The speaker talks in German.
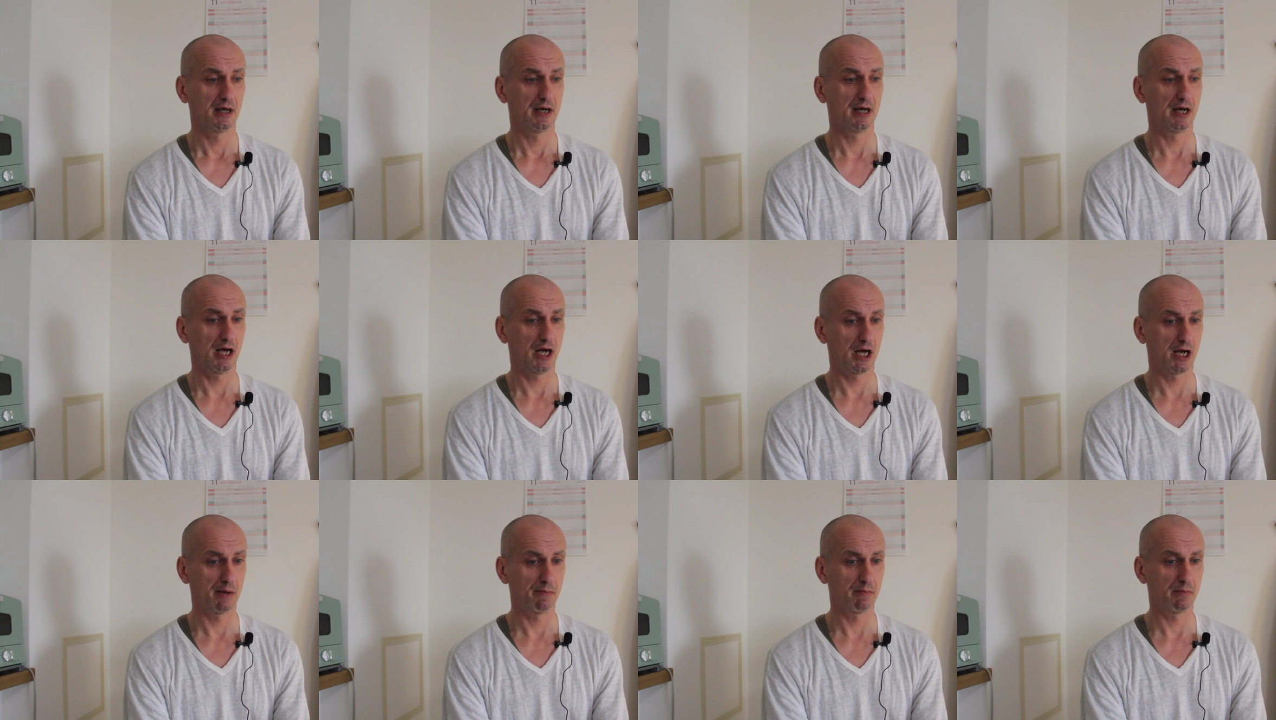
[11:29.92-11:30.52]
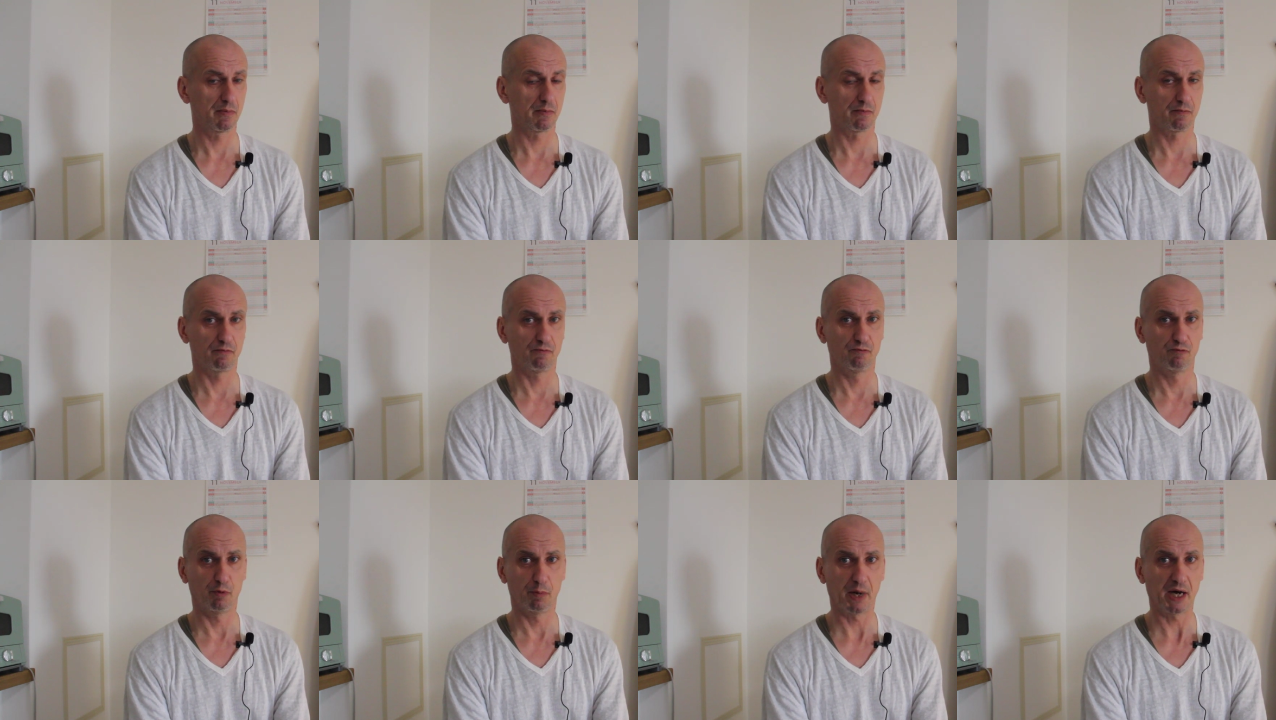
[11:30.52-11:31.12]
Ähm,
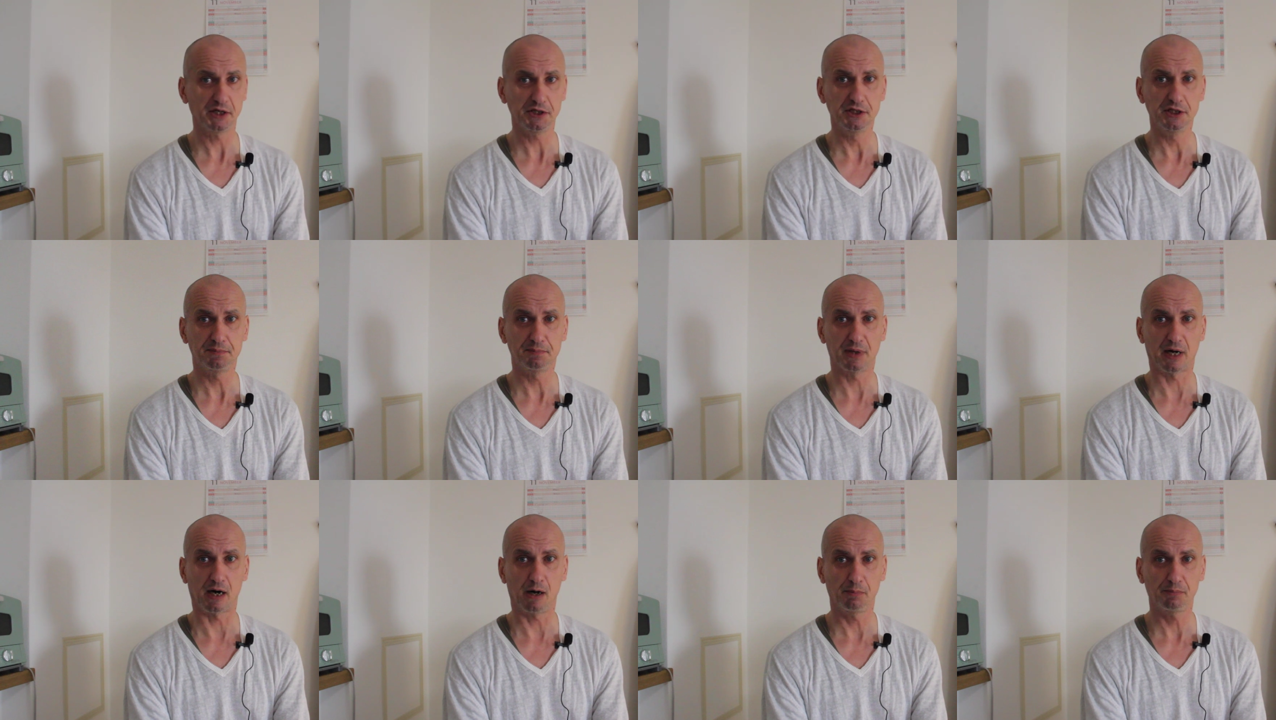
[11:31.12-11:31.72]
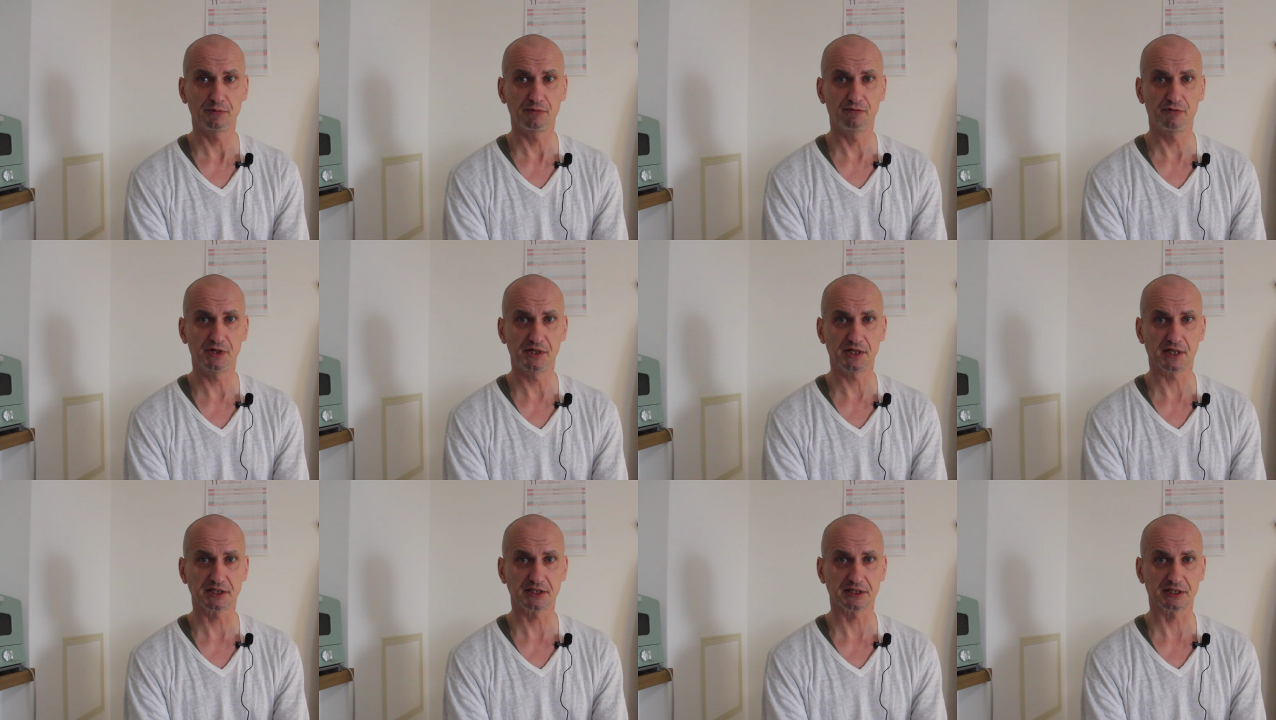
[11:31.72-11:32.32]
wobei ich nicht behaupten
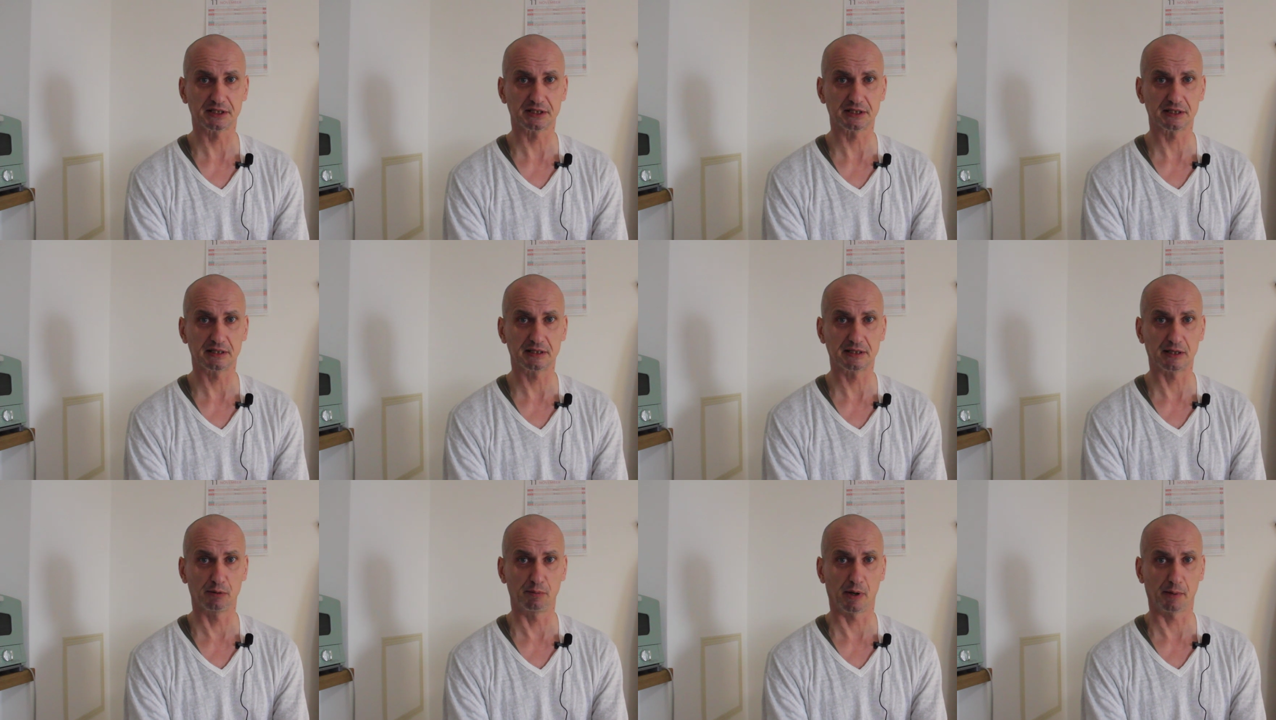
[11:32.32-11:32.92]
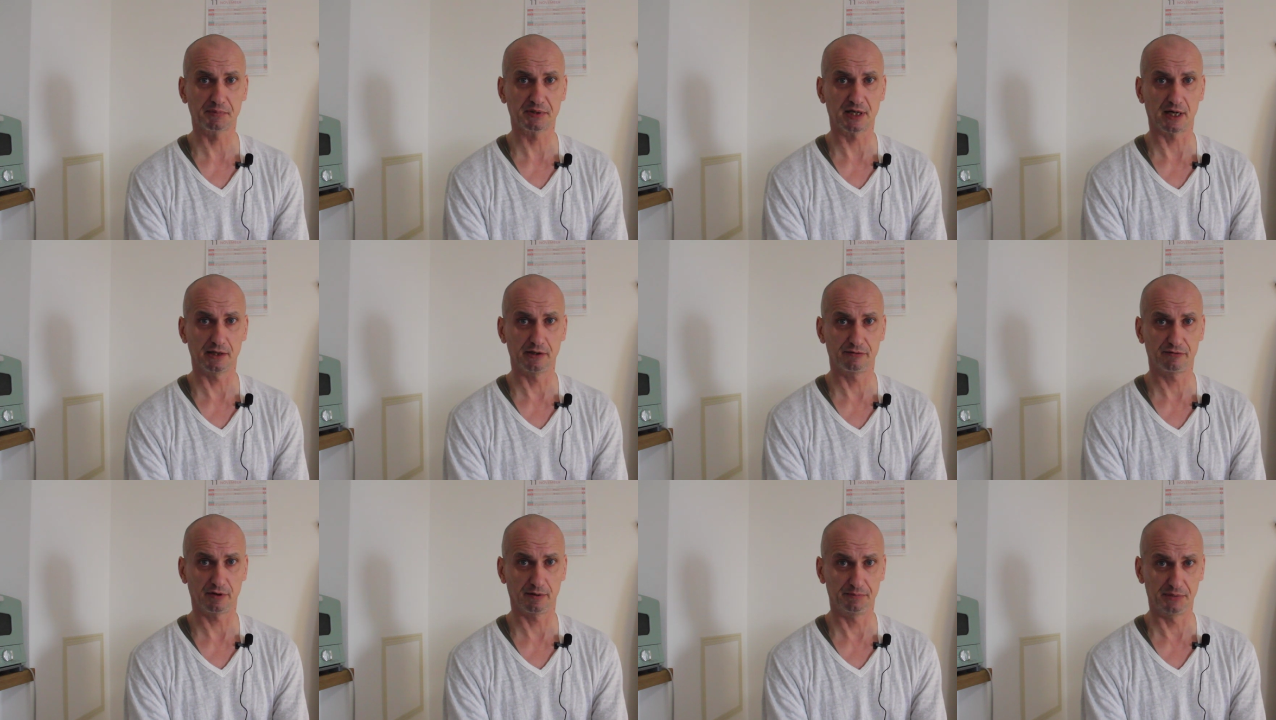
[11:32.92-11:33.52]
will, dass es da überhaupt
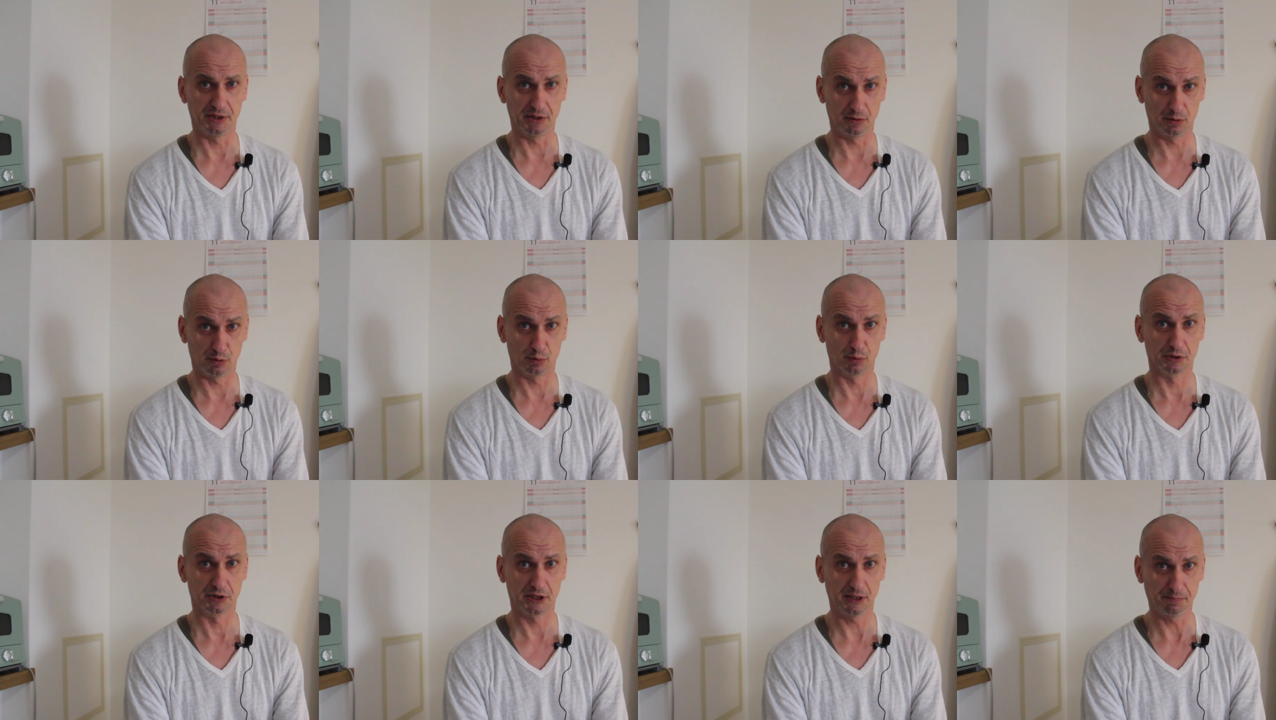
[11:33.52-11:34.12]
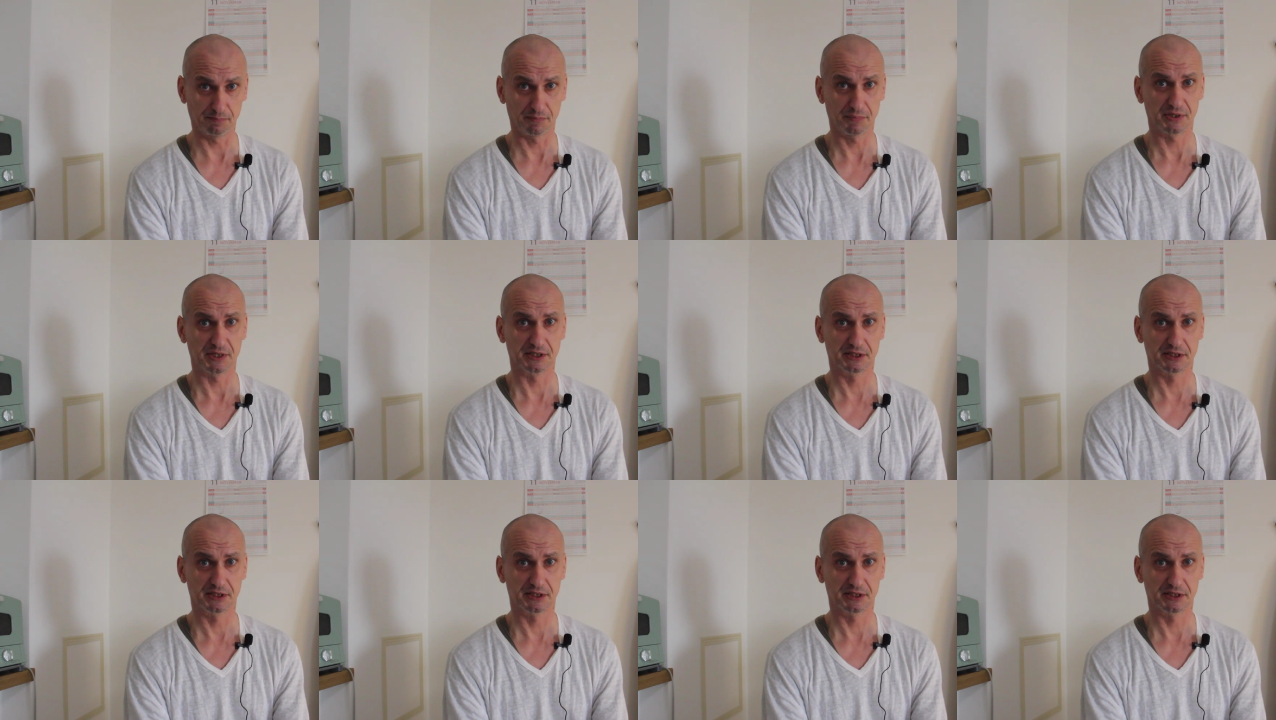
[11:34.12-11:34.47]
keine Verbindung gibt.